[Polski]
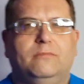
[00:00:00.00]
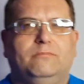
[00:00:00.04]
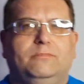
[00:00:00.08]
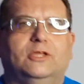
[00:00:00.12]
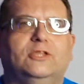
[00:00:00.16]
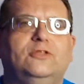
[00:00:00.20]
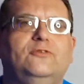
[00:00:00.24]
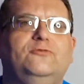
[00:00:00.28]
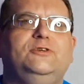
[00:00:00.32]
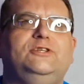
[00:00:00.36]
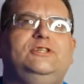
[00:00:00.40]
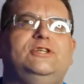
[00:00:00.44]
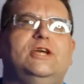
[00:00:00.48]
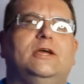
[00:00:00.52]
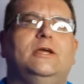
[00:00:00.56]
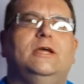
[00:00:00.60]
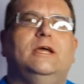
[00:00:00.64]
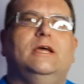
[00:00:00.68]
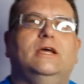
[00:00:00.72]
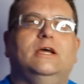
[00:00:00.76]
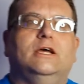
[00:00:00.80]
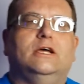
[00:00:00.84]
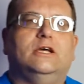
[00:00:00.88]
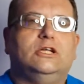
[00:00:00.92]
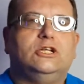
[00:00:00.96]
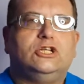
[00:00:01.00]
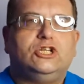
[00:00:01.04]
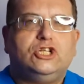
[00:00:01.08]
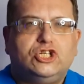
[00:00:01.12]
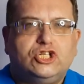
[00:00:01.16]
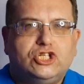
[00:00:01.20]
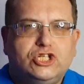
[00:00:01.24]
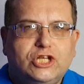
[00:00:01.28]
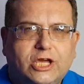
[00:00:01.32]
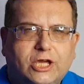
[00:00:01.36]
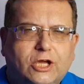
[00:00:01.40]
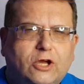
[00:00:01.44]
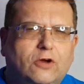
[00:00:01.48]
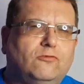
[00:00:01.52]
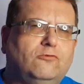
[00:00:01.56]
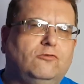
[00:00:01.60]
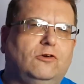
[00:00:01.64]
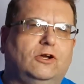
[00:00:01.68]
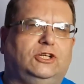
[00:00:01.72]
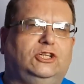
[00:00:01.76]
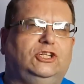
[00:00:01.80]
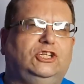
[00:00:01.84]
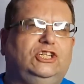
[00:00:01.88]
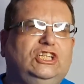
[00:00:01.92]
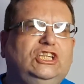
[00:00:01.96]
Mianowicie, czego
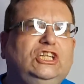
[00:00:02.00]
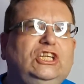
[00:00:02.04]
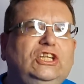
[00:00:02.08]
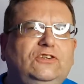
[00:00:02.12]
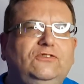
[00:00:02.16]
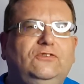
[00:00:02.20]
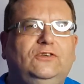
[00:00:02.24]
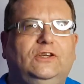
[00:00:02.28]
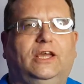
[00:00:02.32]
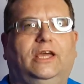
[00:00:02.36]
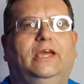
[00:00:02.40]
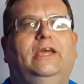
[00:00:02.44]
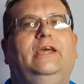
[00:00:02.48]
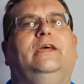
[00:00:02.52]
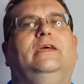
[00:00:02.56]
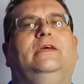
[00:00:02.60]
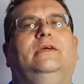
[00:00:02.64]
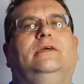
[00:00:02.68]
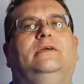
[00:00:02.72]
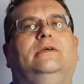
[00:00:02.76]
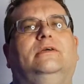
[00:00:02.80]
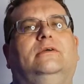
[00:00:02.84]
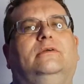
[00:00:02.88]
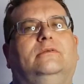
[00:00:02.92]
właściwie